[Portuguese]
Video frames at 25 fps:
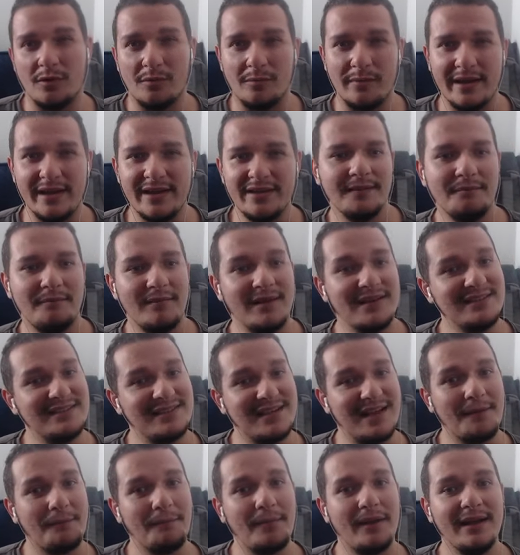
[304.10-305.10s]
mais, mas
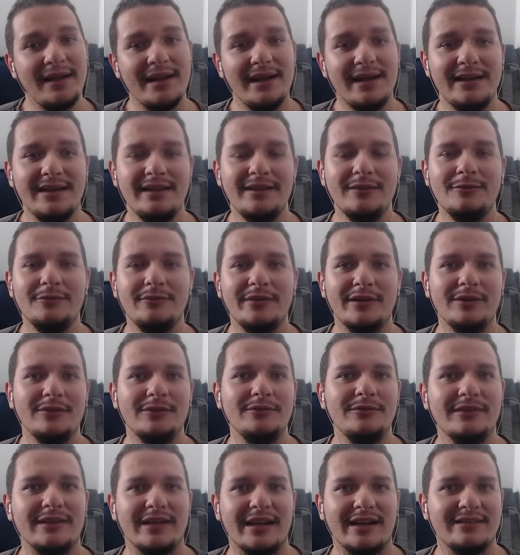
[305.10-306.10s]
já pagaria o
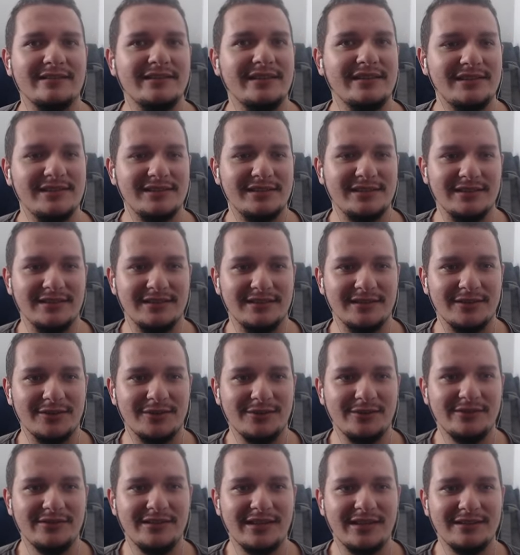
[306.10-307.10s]
valor do crédito da Steam.
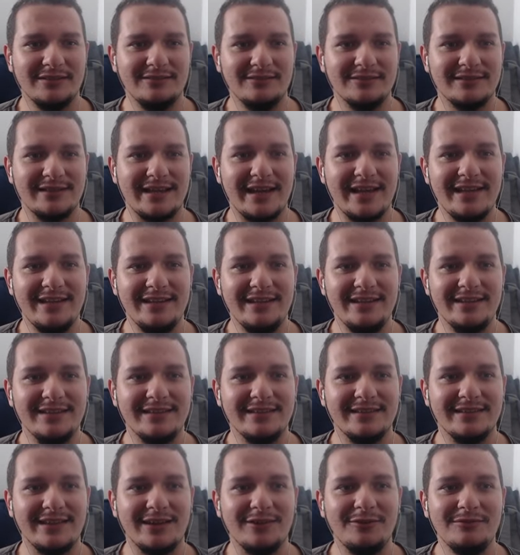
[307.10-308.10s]
Então ele já não
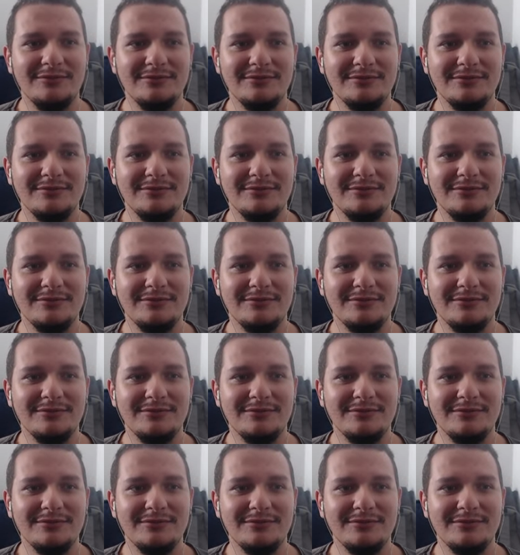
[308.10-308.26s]
sairia tão